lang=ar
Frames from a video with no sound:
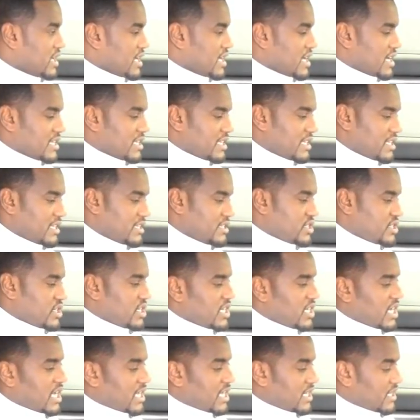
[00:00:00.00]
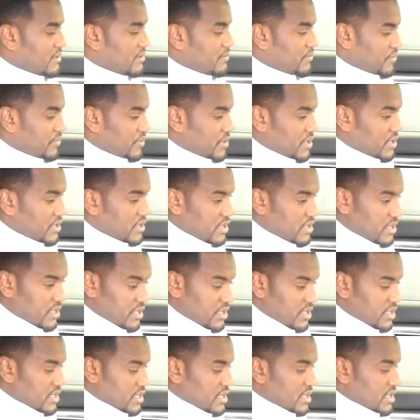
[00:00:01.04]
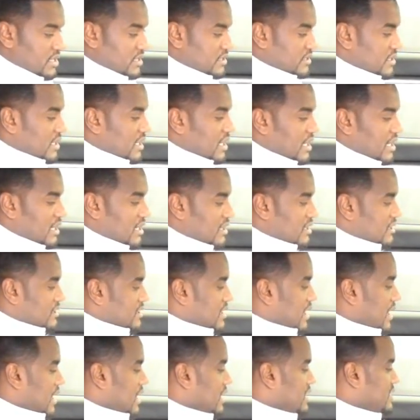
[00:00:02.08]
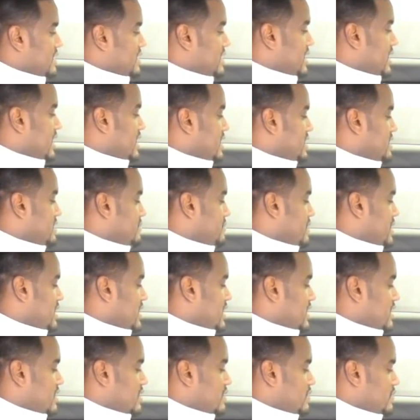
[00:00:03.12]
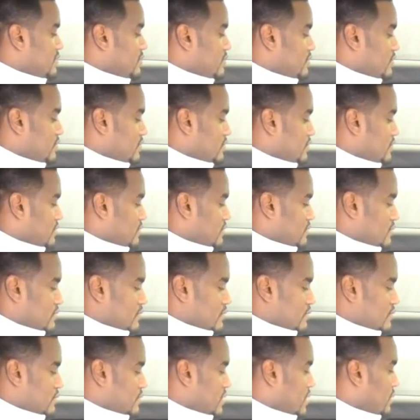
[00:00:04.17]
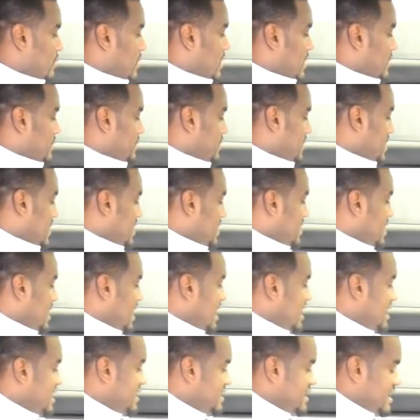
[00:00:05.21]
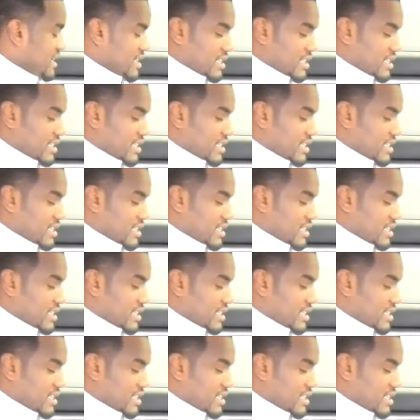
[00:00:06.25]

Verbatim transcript: يعني شيء حي صراحه داخليه السياره جميله وروعه عندنا على اليسار